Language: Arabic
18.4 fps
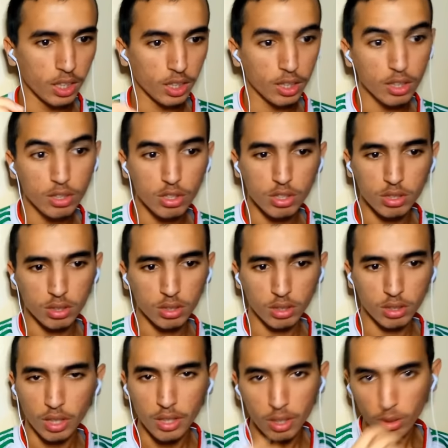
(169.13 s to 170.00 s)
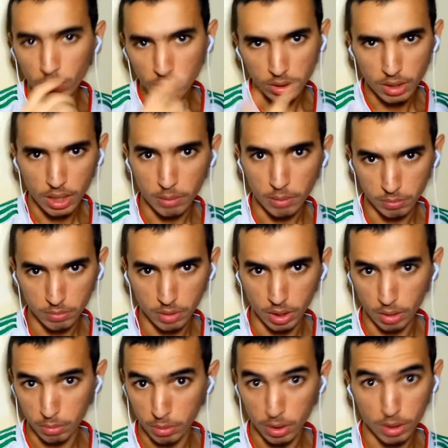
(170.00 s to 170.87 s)
كنت كناكل تراب
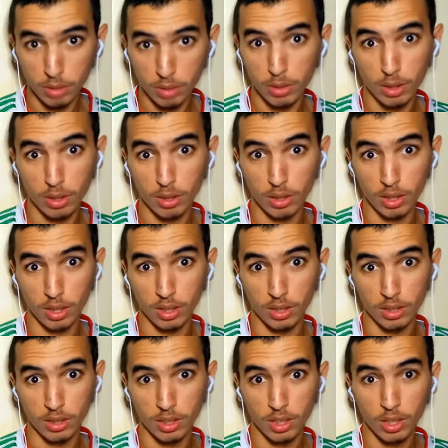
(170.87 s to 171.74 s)
على بالكم خوها